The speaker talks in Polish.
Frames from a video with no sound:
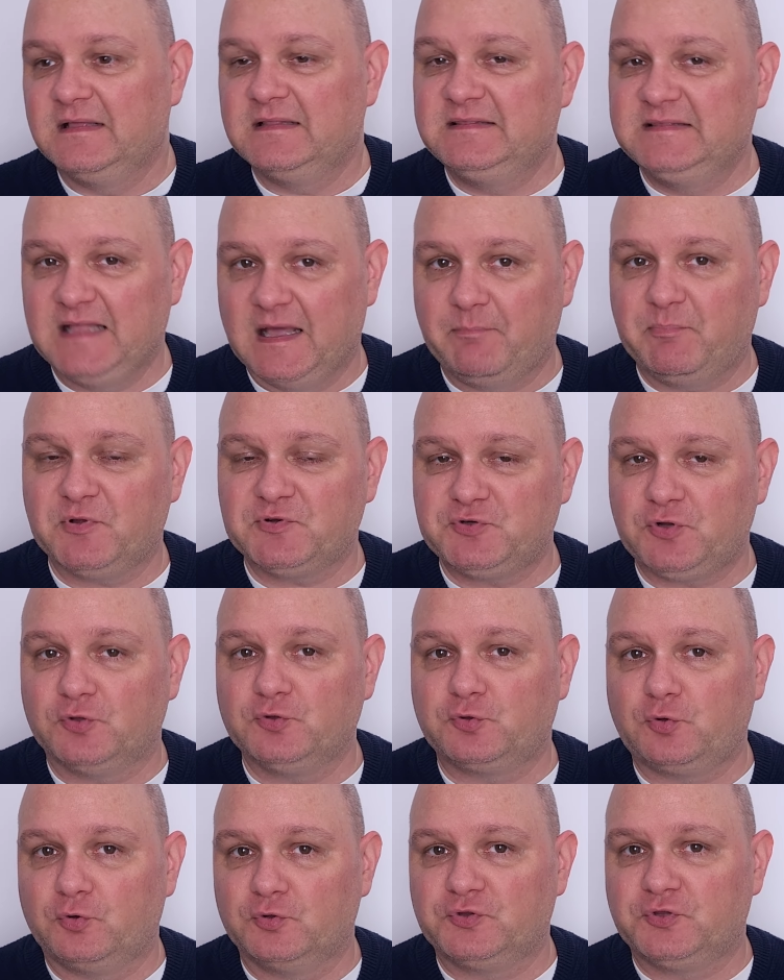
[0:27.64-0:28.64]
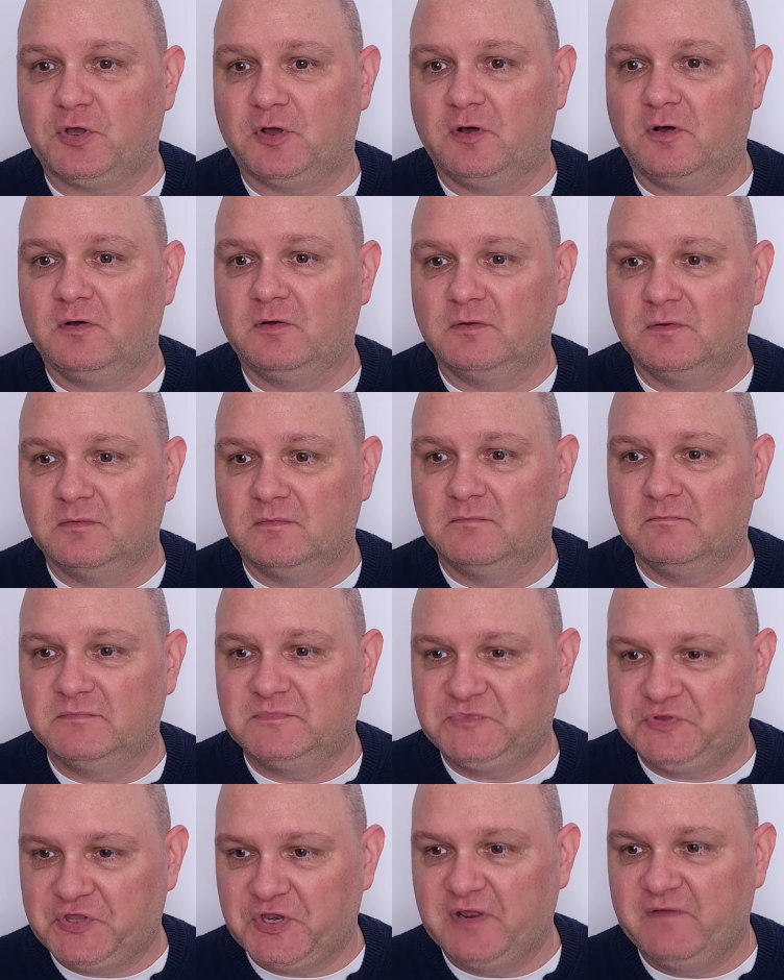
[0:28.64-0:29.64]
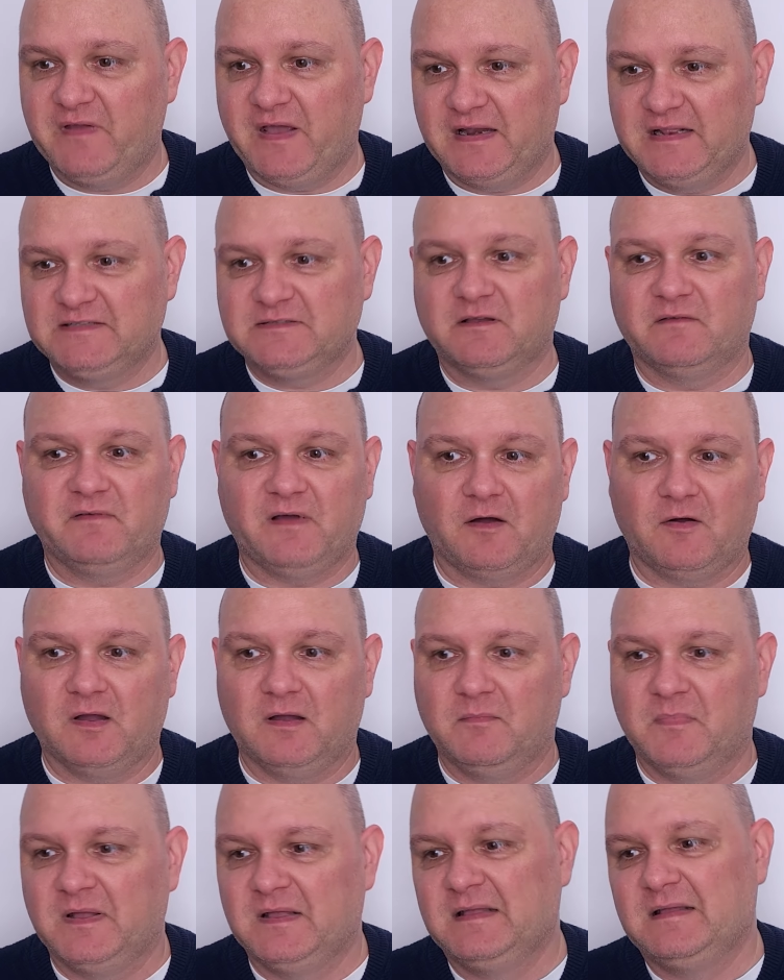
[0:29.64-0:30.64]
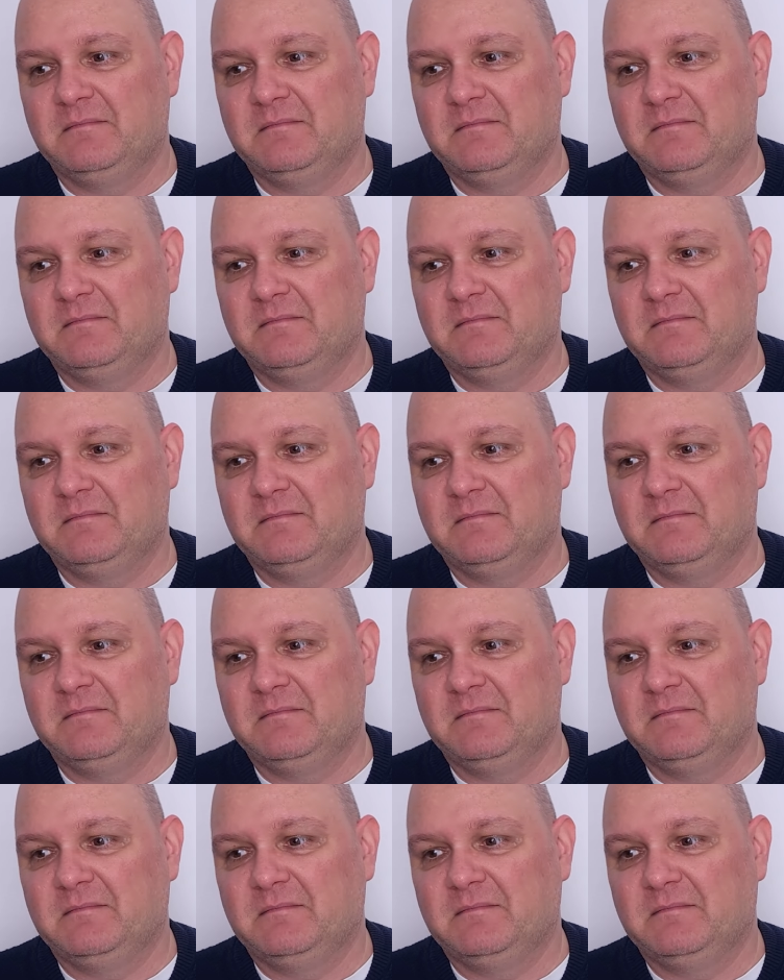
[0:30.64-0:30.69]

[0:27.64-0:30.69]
Na początku to trywializowałem,